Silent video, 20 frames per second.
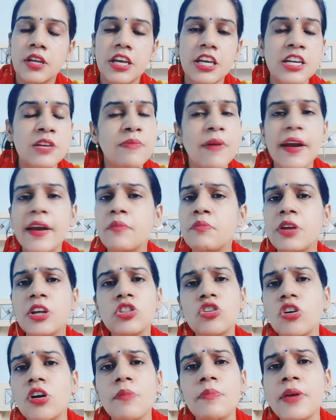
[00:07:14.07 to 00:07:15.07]
इन मैडम ने
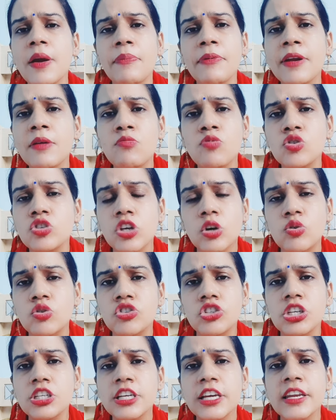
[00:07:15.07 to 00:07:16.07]
तो कभी अपने मुंह से कुछ
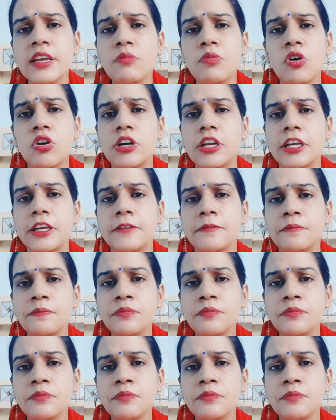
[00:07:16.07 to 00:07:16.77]
चीजें नहीं बोली